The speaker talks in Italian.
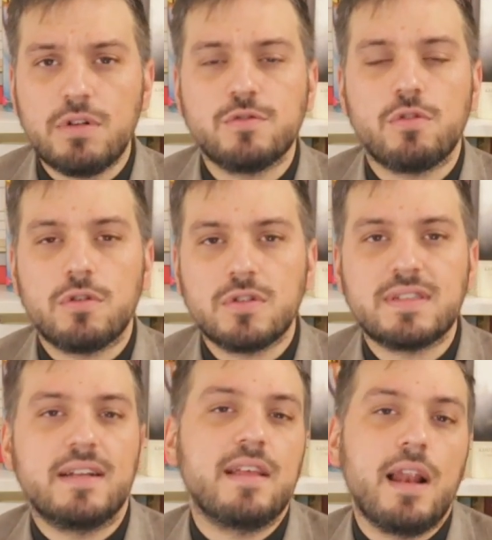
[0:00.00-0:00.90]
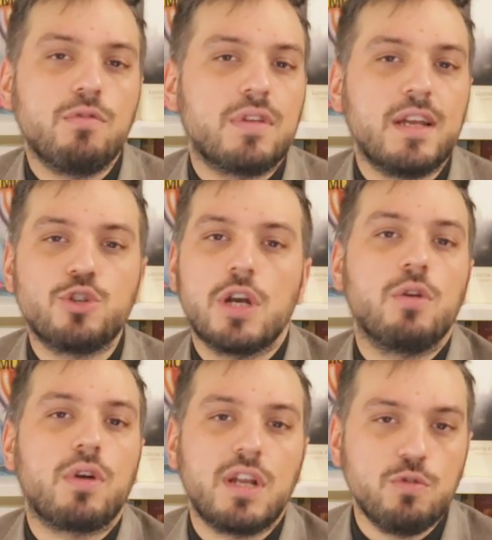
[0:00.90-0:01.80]
questo nonostante l'autrice
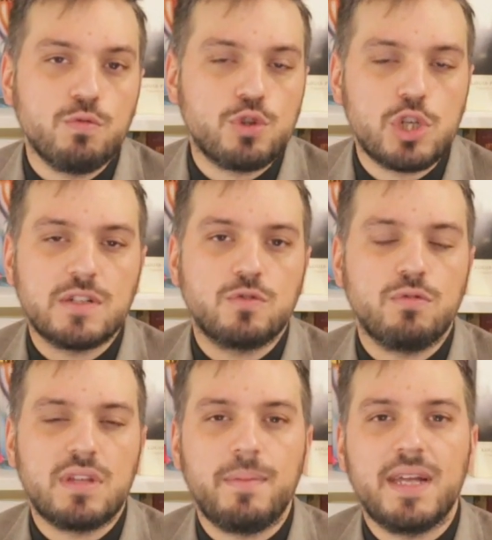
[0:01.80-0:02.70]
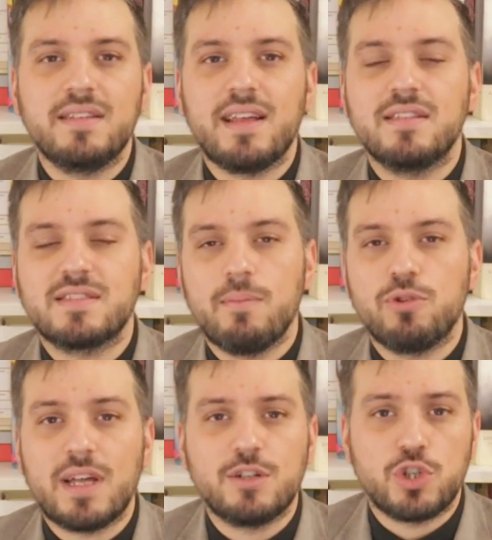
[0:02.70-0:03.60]
non rinunci assolutamente
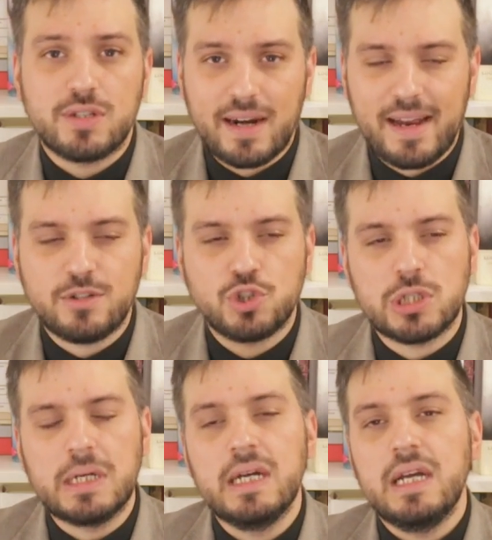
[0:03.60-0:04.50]
all'escamotage trash